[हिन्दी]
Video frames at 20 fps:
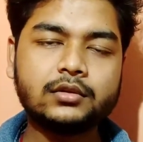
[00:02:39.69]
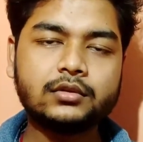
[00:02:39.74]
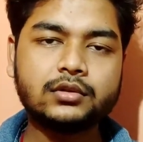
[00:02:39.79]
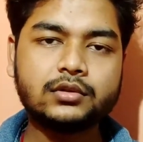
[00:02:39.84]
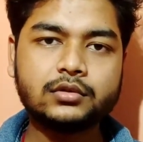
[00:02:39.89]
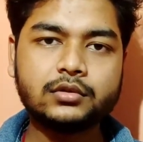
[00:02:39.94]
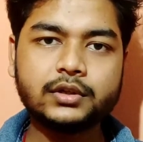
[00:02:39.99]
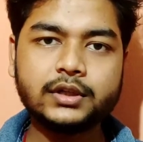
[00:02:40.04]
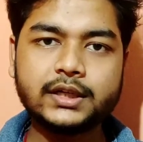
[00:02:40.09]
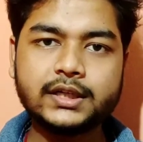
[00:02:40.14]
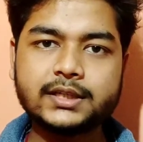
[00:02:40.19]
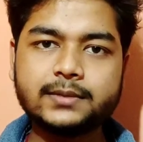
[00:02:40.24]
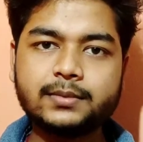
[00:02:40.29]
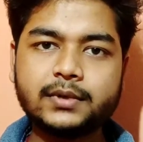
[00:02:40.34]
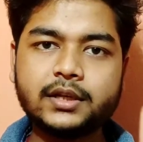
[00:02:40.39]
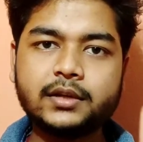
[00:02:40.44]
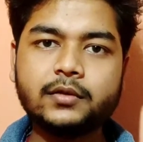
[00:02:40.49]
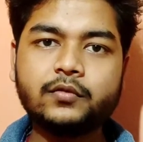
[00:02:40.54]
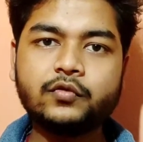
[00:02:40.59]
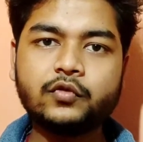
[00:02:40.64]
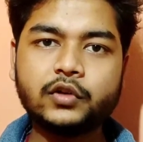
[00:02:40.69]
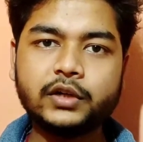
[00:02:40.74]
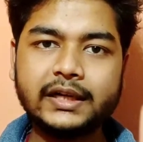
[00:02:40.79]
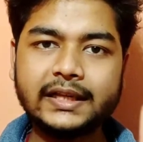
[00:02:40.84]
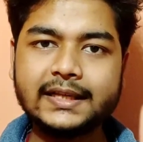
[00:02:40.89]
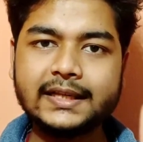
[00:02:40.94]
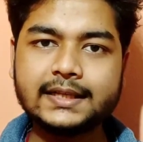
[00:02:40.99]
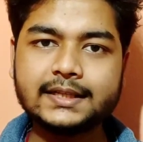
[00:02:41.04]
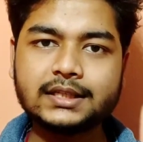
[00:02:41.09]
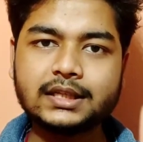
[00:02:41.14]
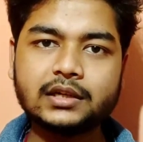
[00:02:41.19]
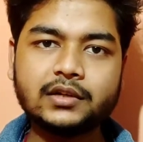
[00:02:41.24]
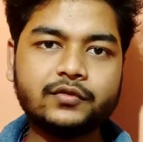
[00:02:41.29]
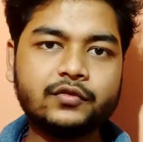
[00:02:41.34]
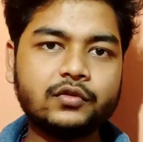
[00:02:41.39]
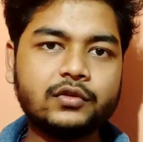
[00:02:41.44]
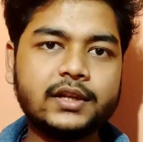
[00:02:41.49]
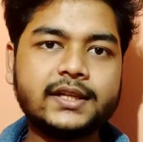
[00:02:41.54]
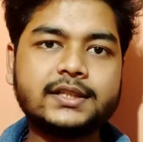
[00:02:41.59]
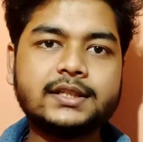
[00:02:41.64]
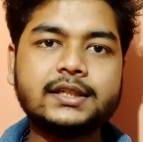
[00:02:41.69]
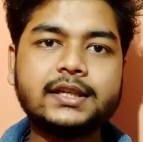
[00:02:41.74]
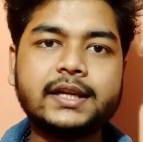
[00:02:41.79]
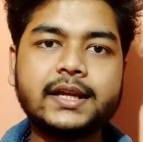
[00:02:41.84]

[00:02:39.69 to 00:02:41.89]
दोस्तों डिस्प्ले फोर्टीन इंच का फुल एच